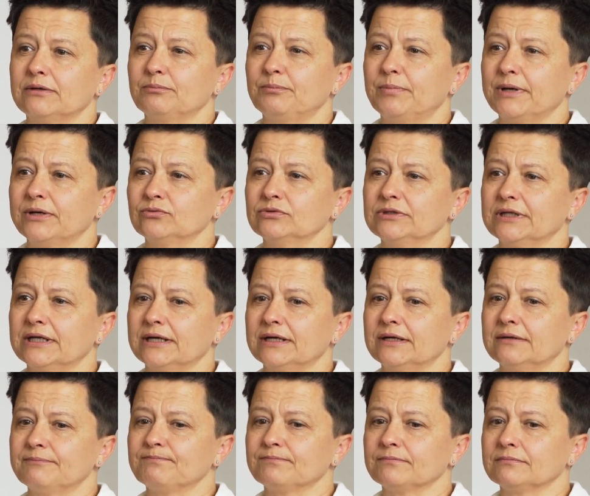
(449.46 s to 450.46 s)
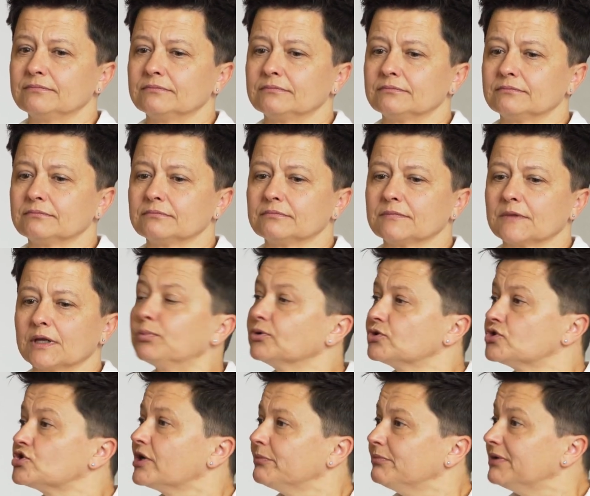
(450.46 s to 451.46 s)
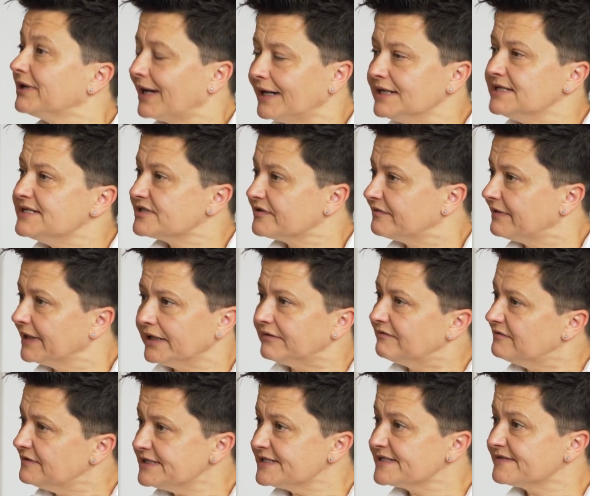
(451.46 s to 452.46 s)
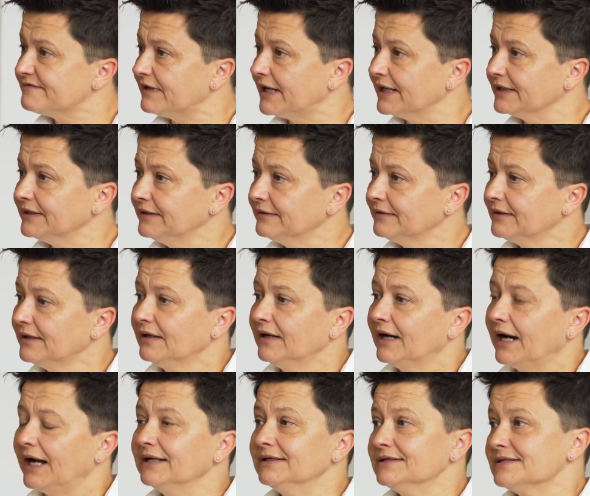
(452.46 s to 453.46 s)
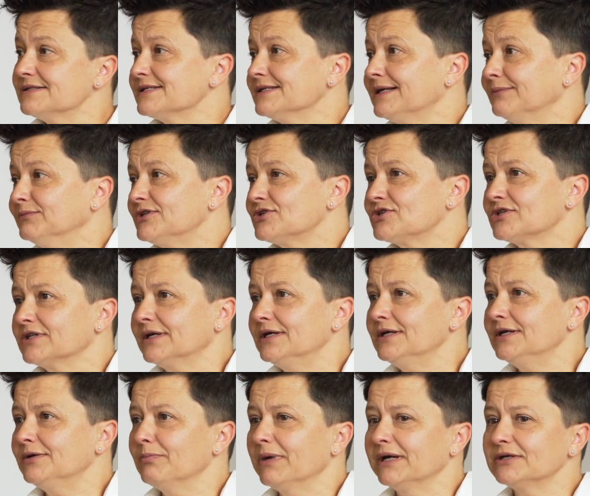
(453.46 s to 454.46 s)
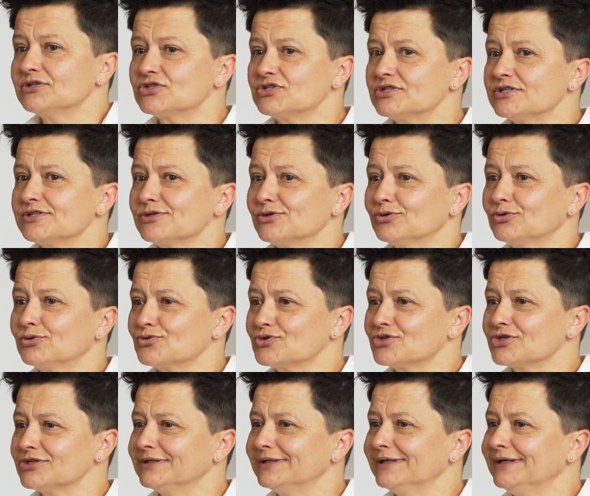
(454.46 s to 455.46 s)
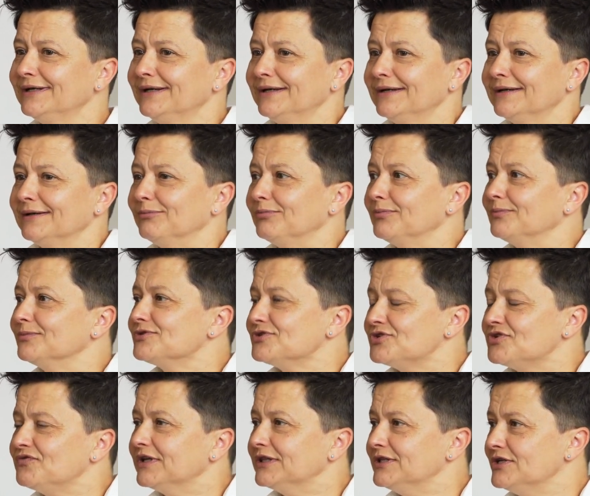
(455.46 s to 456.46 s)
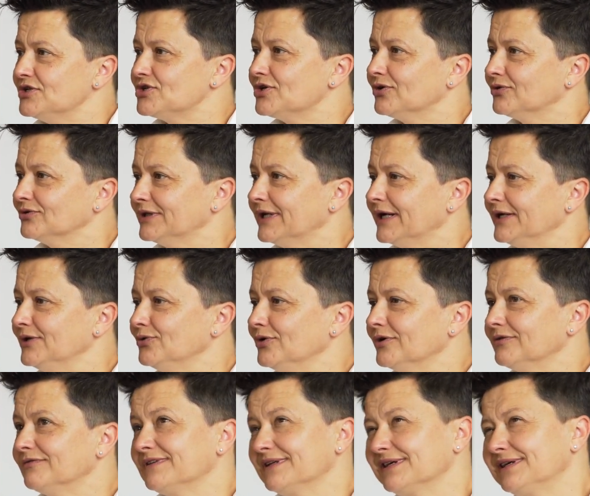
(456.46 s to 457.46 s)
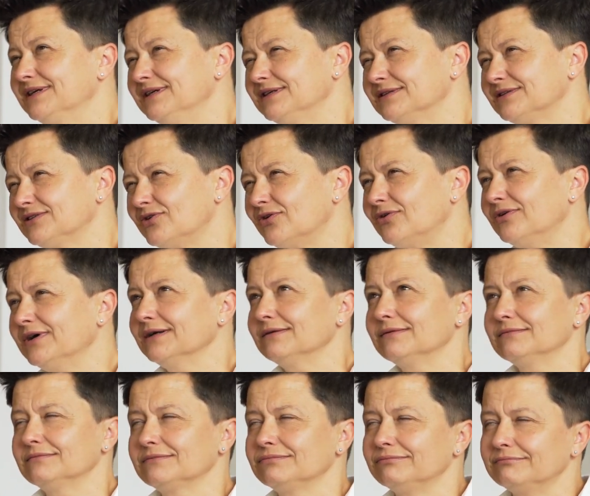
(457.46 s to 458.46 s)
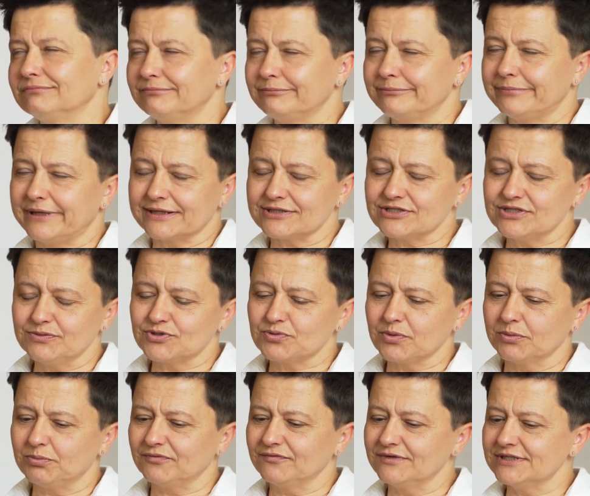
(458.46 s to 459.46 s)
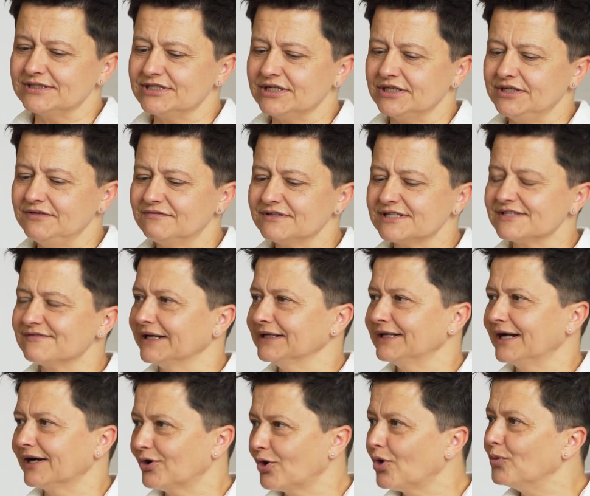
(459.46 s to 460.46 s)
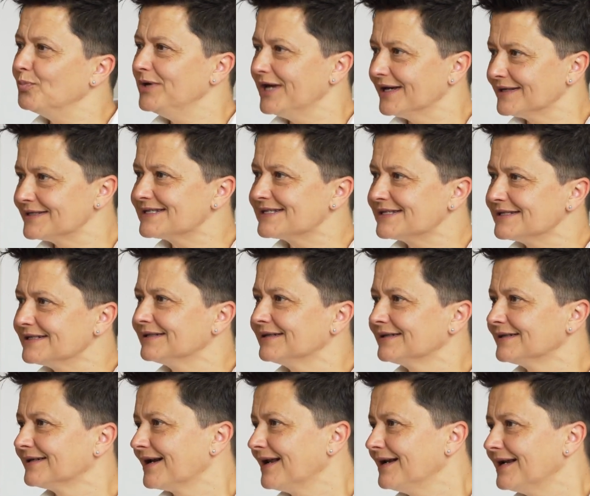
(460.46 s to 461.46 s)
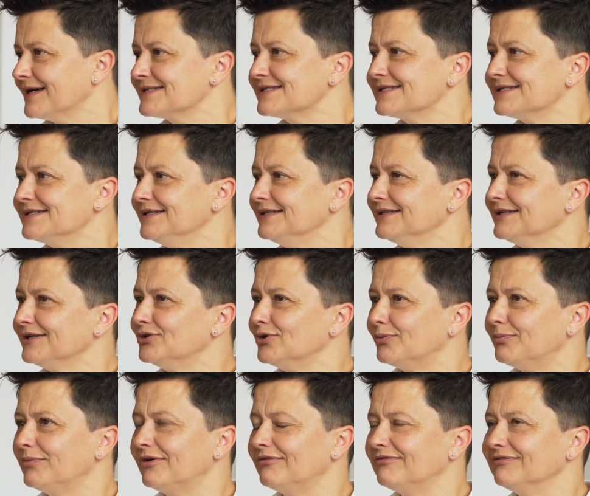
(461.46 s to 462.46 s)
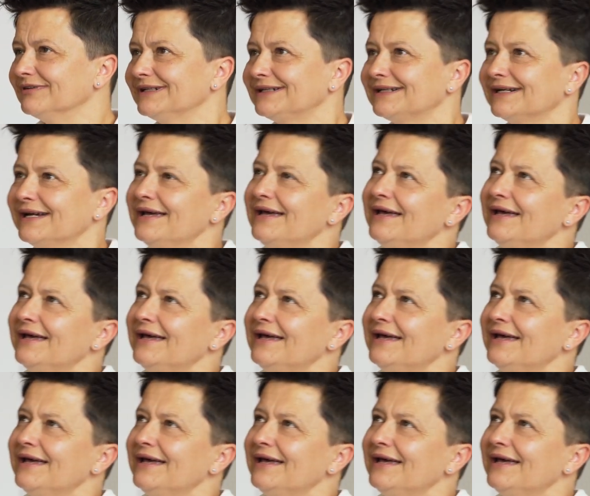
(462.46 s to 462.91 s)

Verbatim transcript: pełne mm, potrzeby realizowania wyzwań. Ale znam też takich mężczyzn, którzy świetnie się odnajdują w takich trochę bardziej byśmy powiedzieli wyzwaniach kobiecych, relacyjnych, domowych.